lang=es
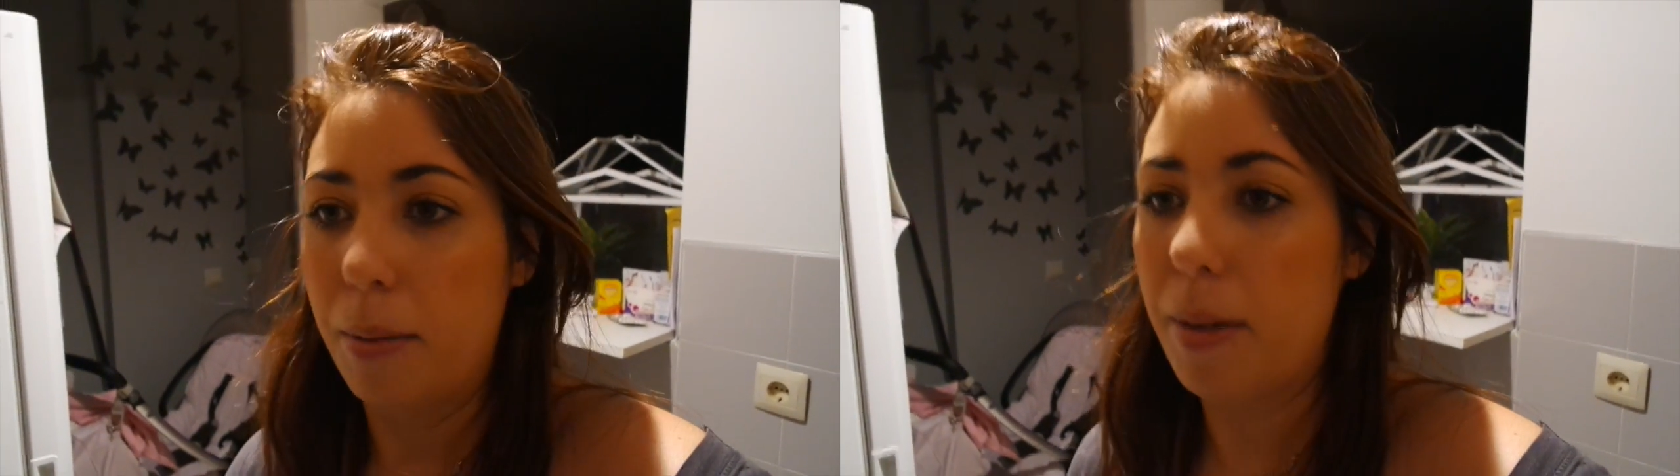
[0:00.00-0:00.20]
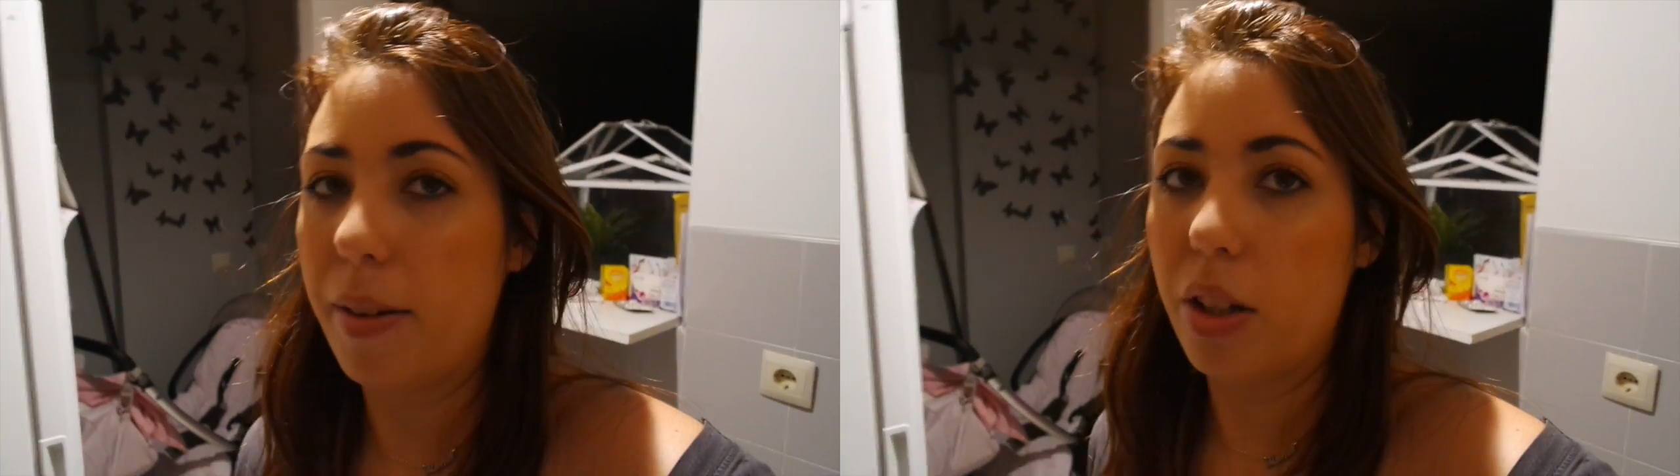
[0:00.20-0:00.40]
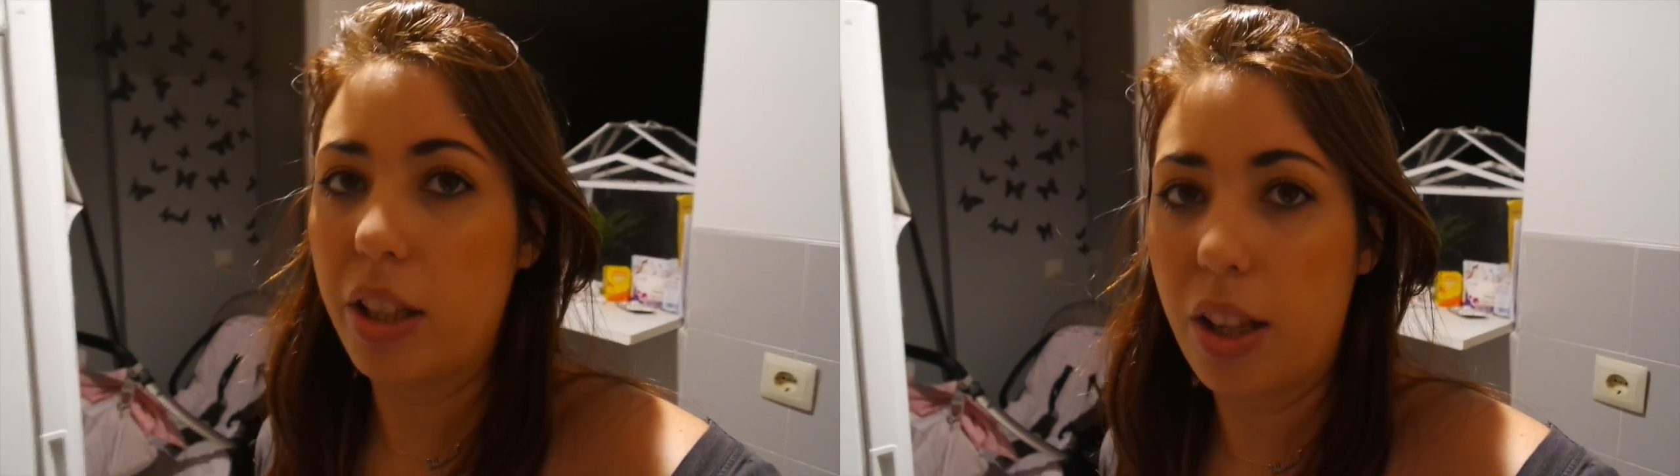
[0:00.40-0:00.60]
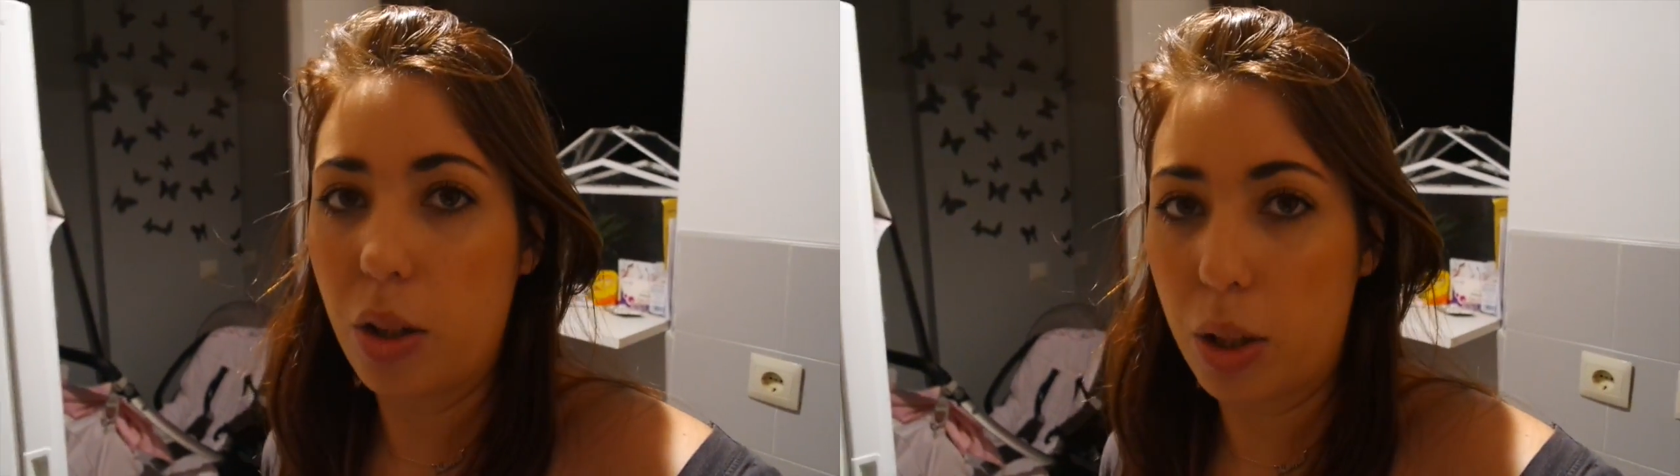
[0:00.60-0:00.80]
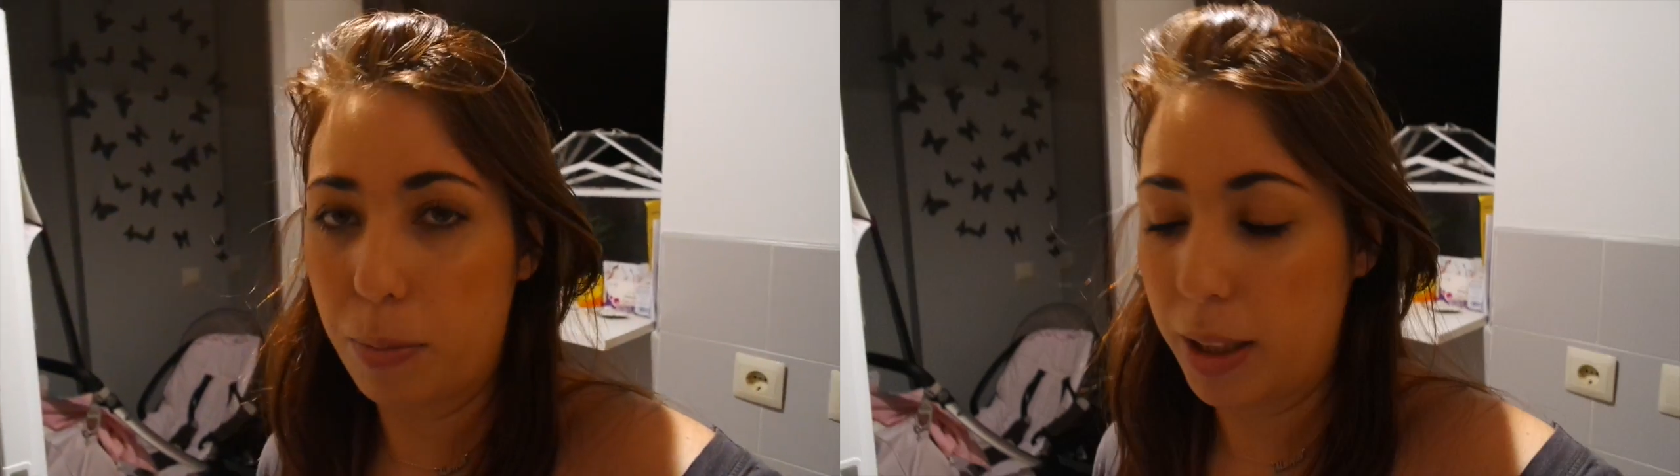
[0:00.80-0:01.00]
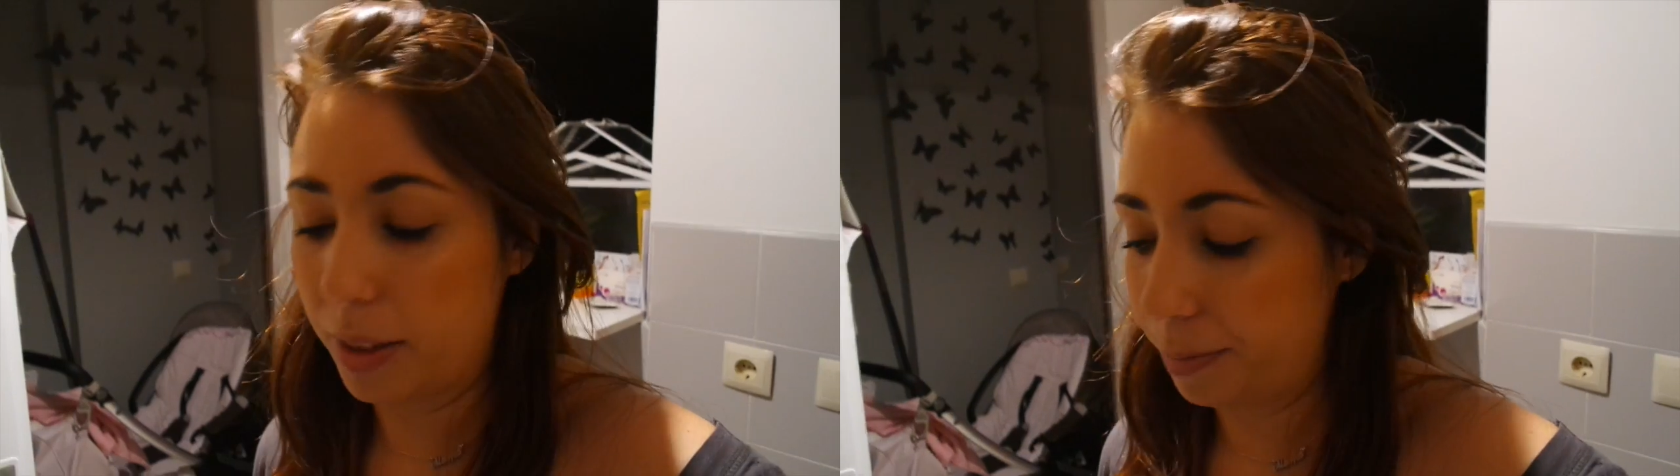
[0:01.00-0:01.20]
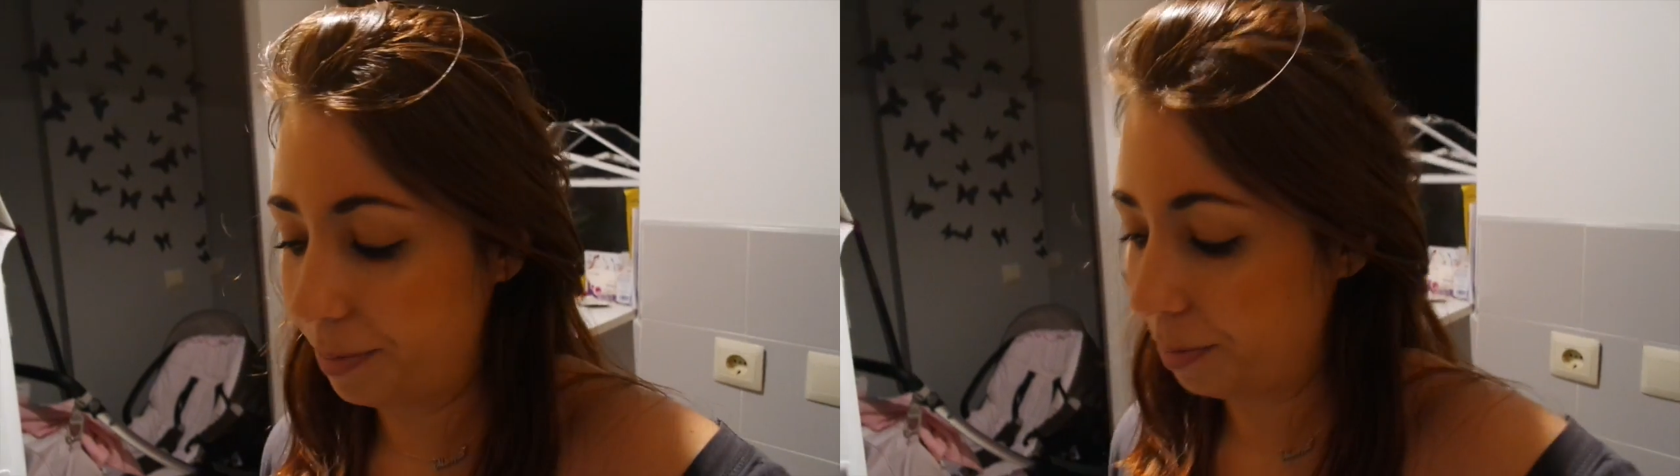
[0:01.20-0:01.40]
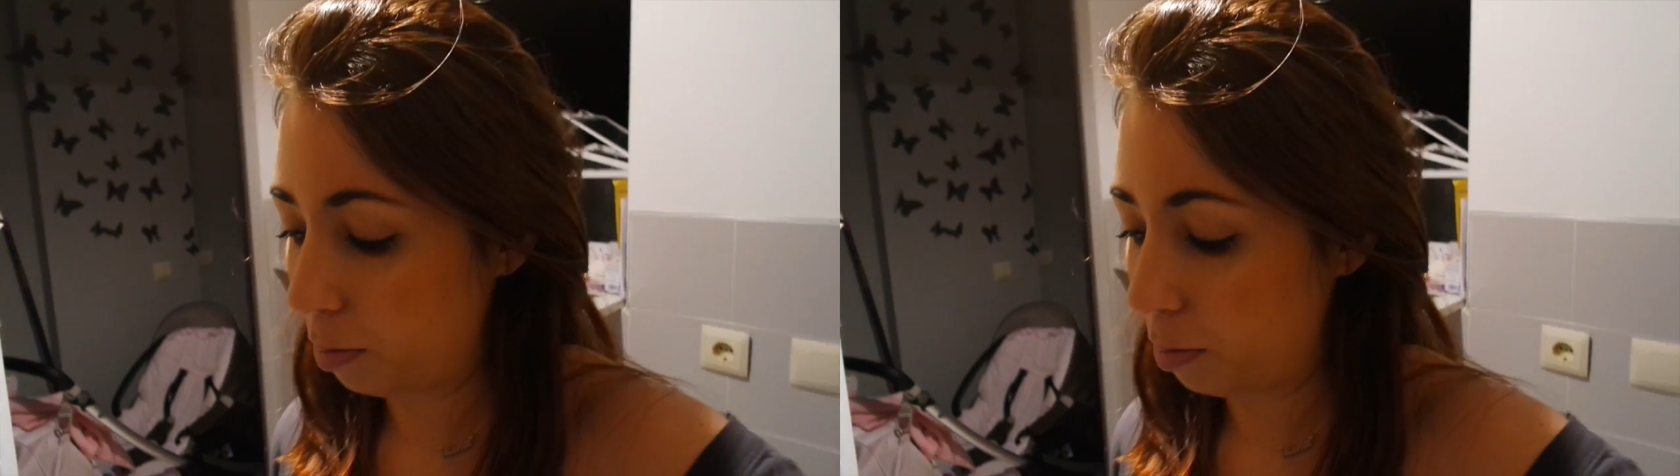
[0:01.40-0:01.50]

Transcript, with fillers: biberón y a dormir.